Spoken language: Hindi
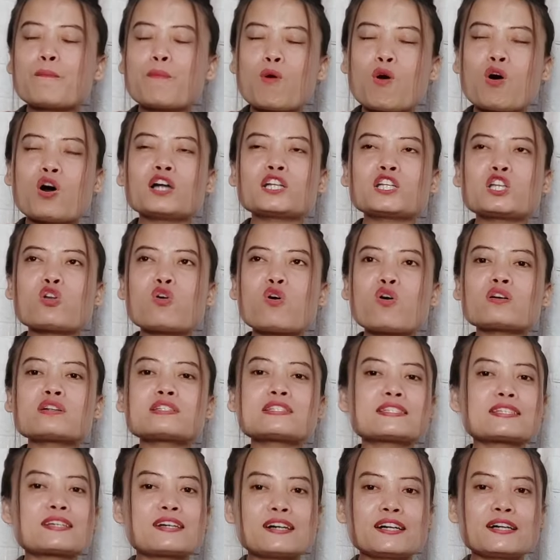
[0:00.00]
बहुत लोग
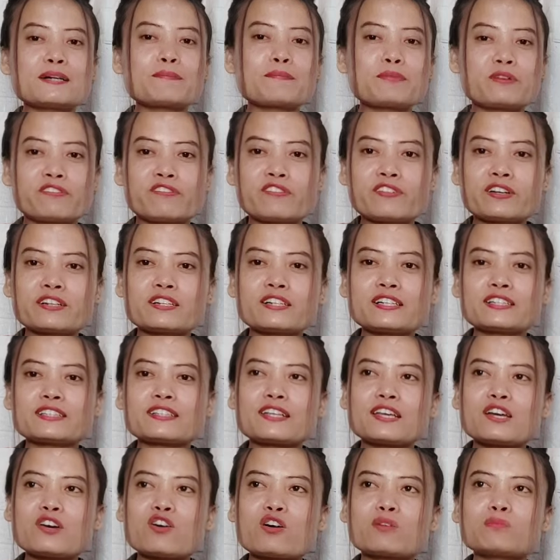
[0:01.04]
स्कर्ट प्रेफर
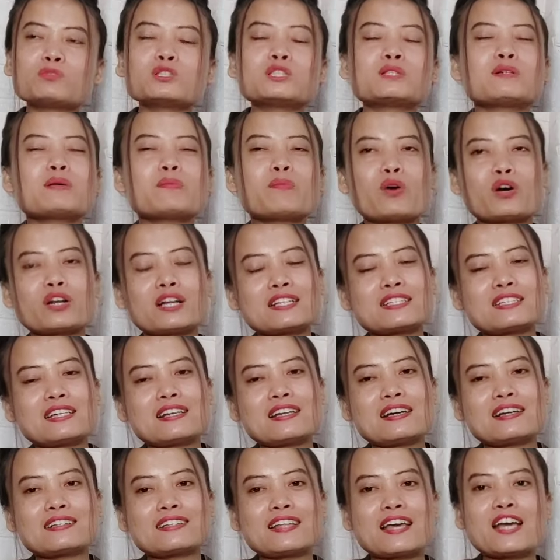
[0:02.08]
करते हैं और मुझे बहुत अच्छा
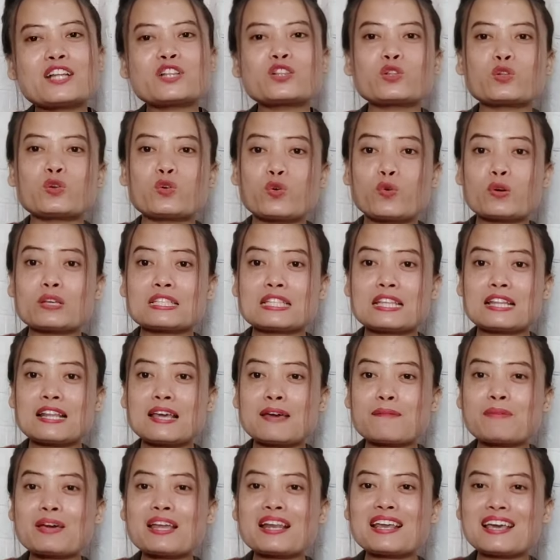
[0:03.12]
लगता है तो
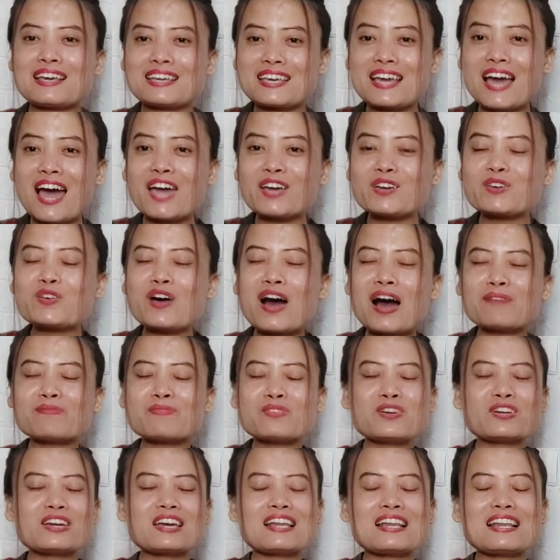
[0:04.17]
इसीलिए मैं लेके आई हूँ
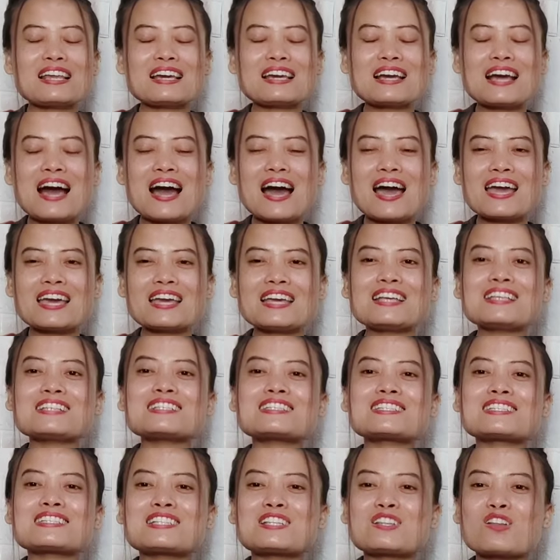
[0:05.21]
आप लोग के लिए
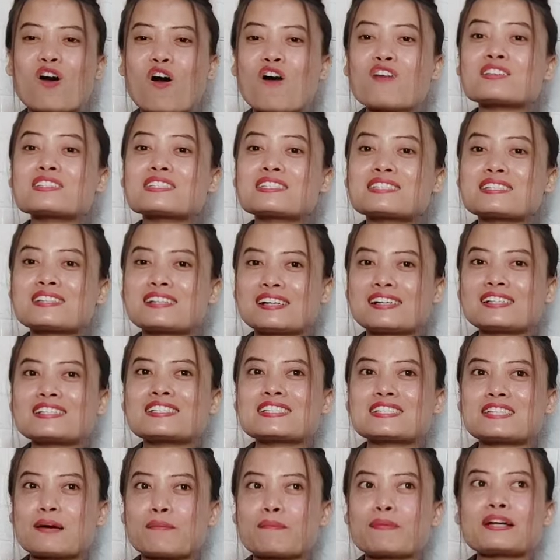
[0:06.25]
गाइस लॉन्ग स्कर्ट
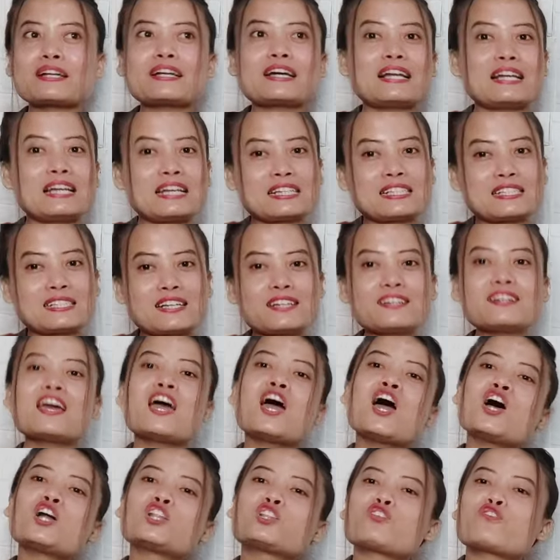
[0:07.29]
समर कलेक्शन
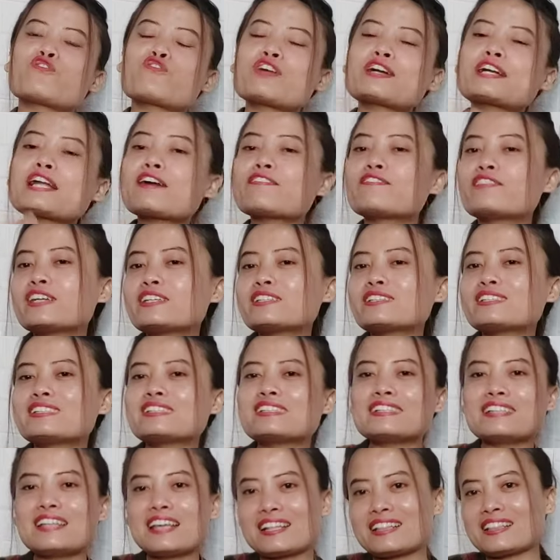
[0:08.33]
तो फटाफट
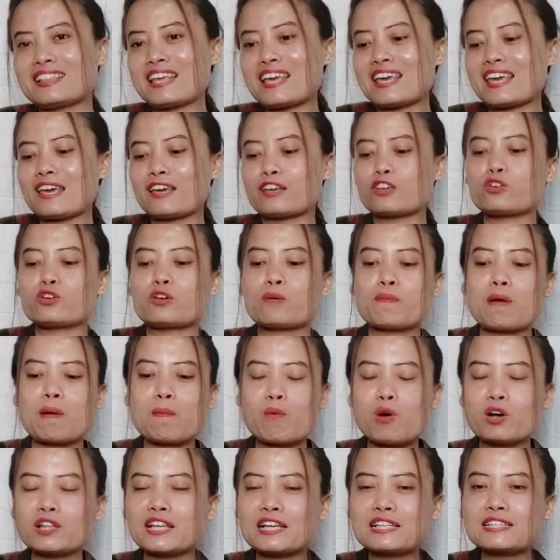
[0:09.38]
देखते हैं क्योंकि
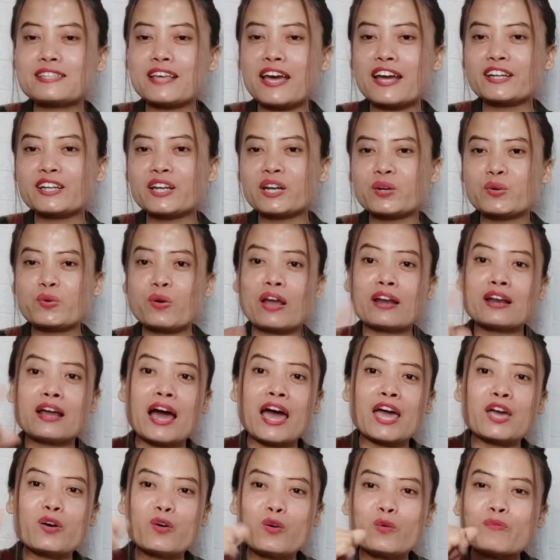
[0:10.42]
मैं बहुत एक्साइटेड हूँ एंड
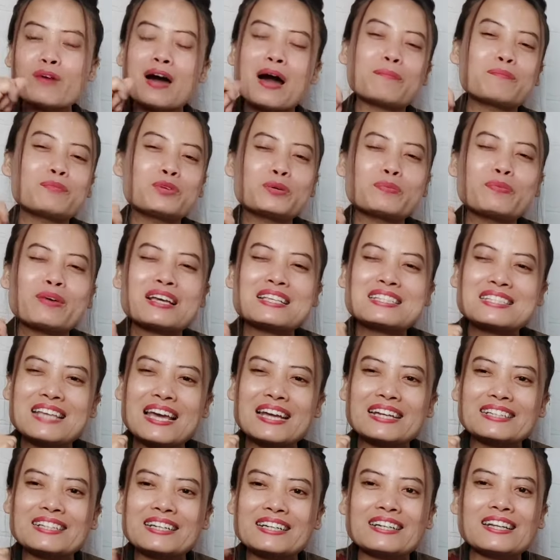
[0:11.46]
आई होप आप लोग भी
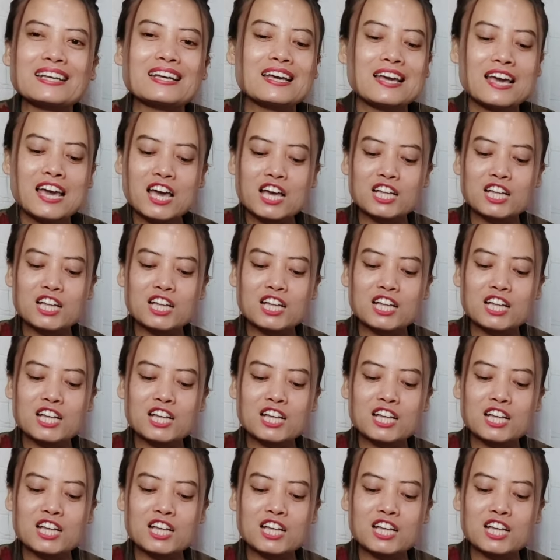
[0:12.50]
एक्साइटेड है